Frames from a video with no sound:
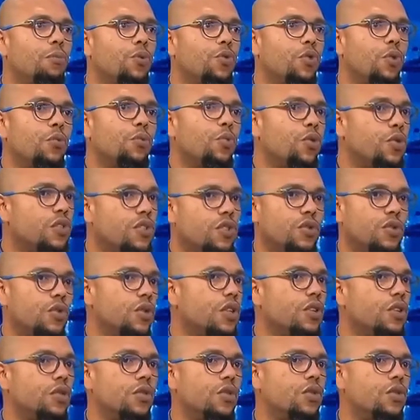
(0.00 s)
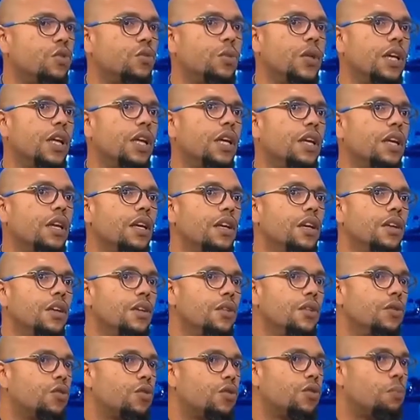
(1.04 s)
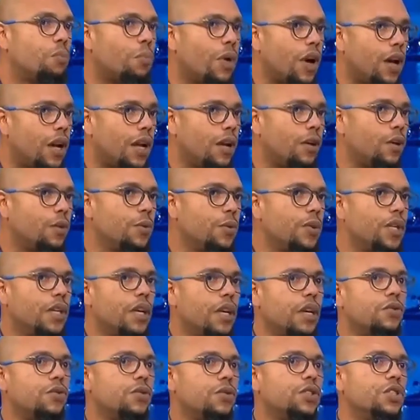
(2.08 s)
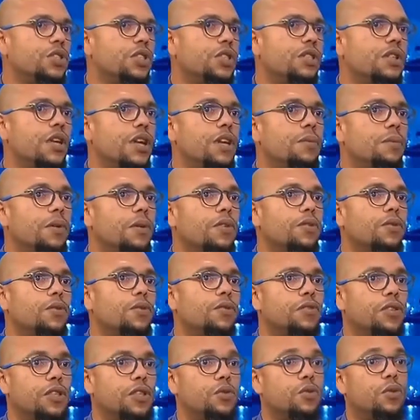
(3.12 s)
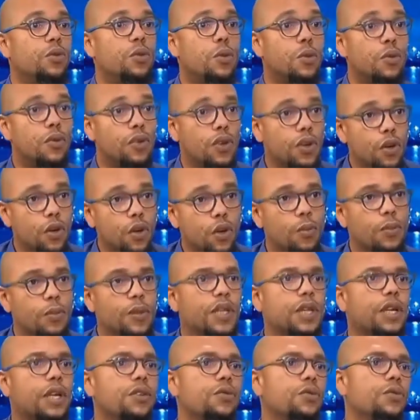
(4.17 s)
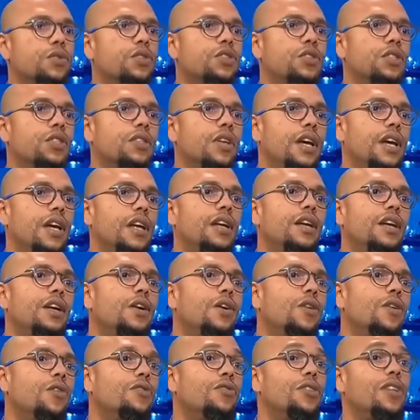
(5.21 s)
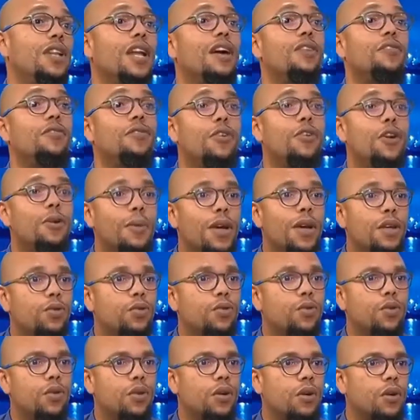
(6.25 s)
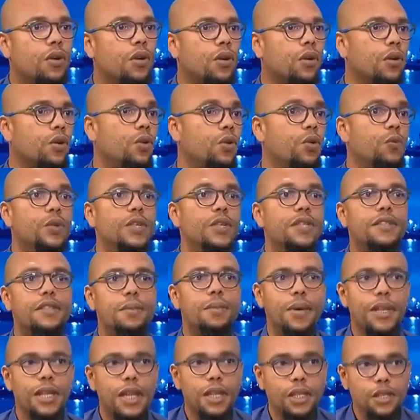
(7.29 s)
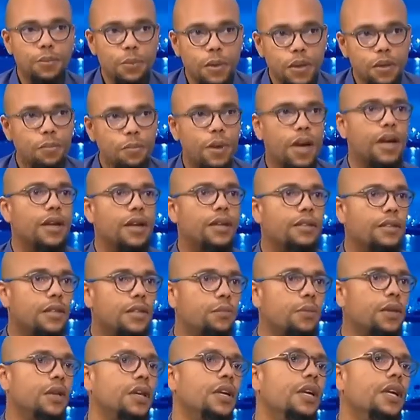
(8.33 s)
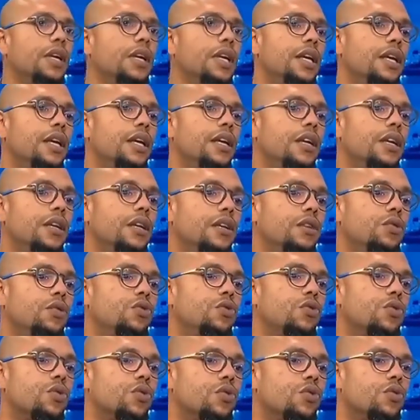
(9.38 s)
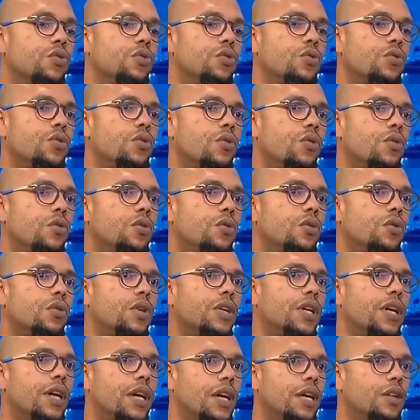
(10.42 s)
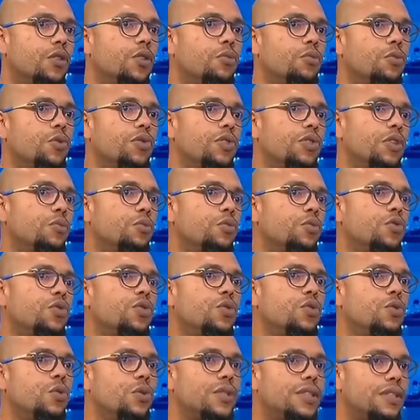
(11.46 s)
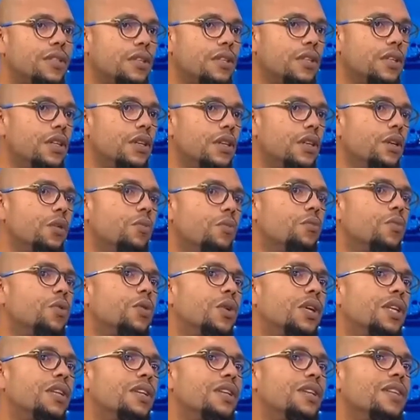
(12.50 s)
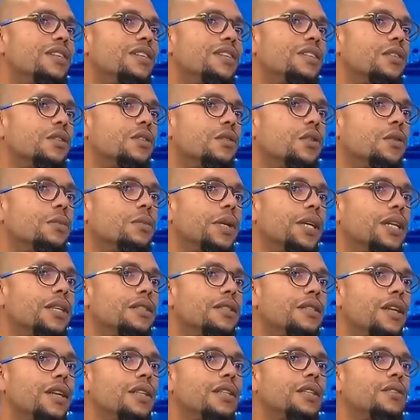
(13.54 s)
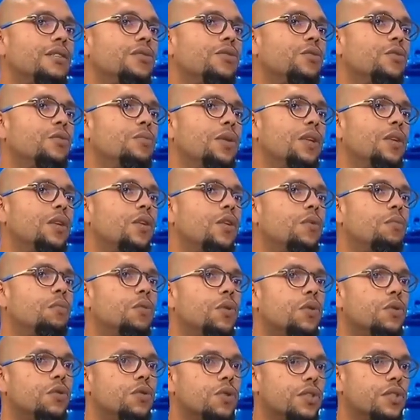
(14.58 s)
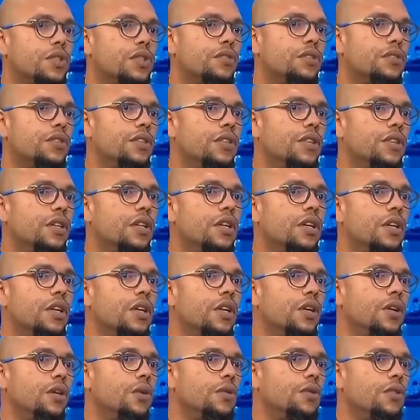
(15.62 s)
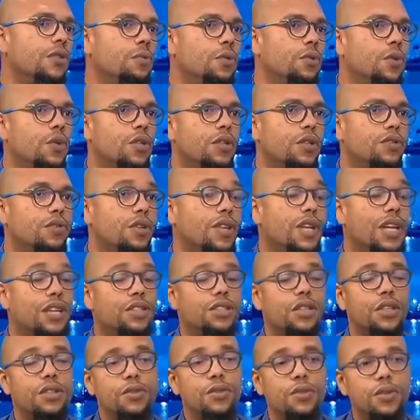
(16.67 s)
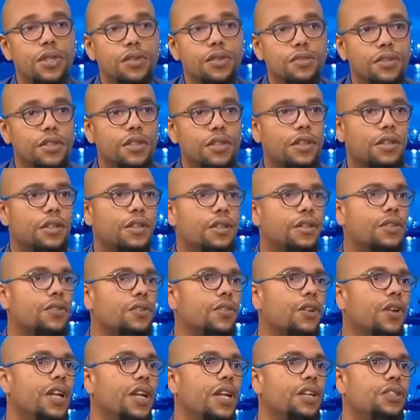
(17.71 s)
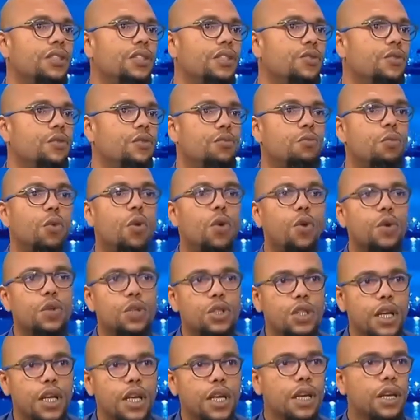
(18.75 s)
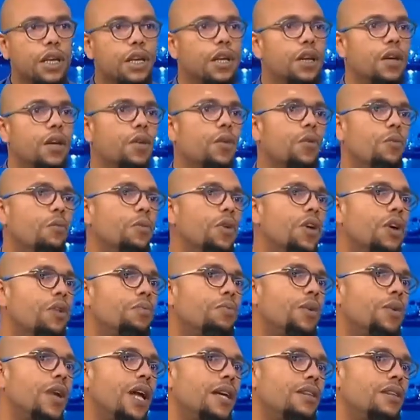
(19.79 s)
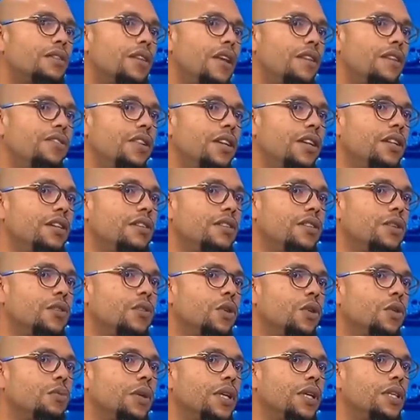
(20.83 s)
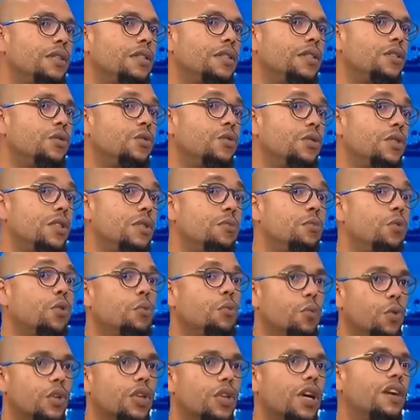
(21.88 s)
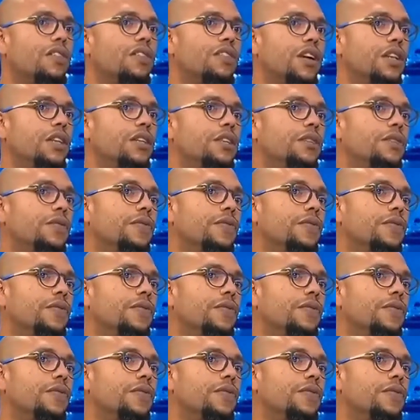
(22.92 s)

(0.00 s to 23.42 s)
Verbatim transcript: se positionner sur le numérique par la communication digitale, parce qu'on fait du conseil en communication digitale, on fait de la formation en community management, par exemple, et surtout, on crée de plus en plus d'outils pour aider les entreprises à développer leur productivité, aussi bien au niveau de la gestion des finances que la gestion de projets. On met en place avec les entreprises des outils pour mieux travailler.